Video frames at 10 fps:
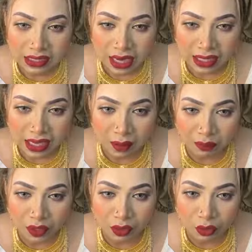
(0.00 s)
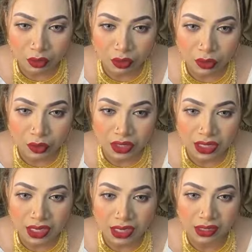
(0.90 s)
জানি আপনার কষ্ট
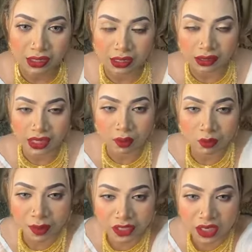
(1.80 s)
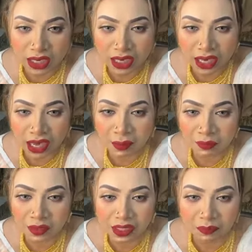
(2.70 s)
হচ্ছে তাও মাসাল্লাহ
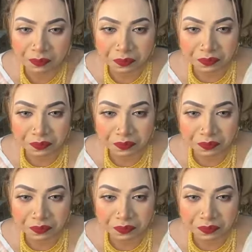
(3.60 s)
আপনি